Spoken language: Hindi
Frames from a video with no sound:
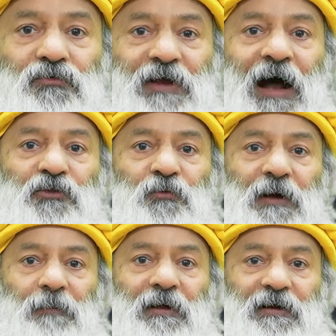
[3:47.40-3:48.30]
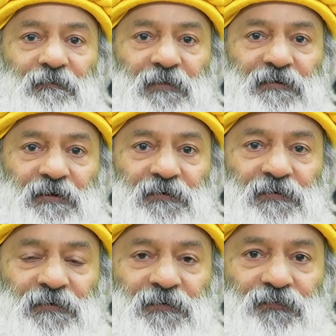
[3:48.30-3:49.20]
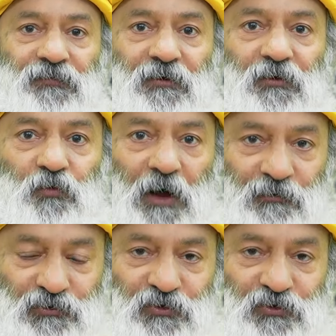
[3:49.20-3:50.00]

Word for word: जहां तुम कमर कमर तक हो वहां वो